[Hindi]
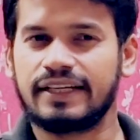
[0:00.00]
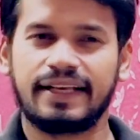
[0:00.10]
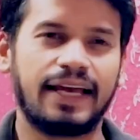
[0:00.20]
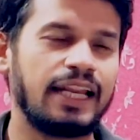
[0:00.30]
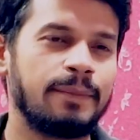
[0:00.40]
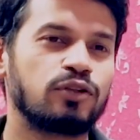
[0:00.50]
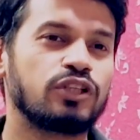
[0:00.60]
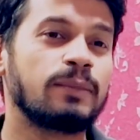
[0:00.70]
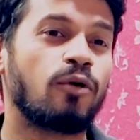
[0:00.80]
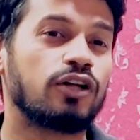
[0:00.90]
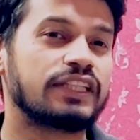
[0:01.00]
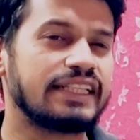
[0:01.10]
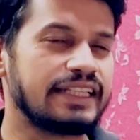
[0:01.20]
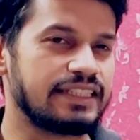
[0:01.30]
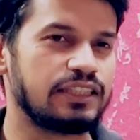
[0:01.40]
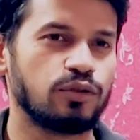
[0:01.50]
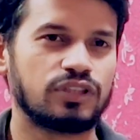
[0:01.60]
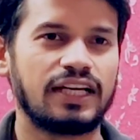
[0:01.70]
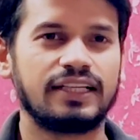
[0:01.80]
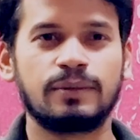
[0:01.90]
कहने में तो ये बहुत ही ईजी होता
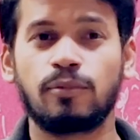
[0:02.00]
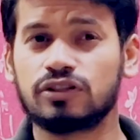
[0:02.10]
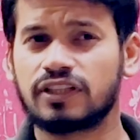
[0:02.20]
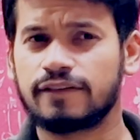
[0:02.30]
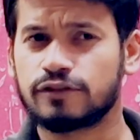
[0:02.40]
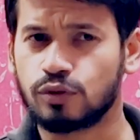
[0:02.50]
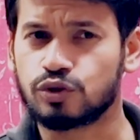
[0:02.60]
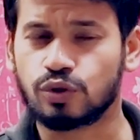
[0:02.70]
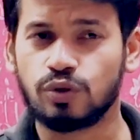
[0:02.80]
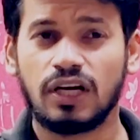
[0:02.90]
है कि पॉजिटिव सोचो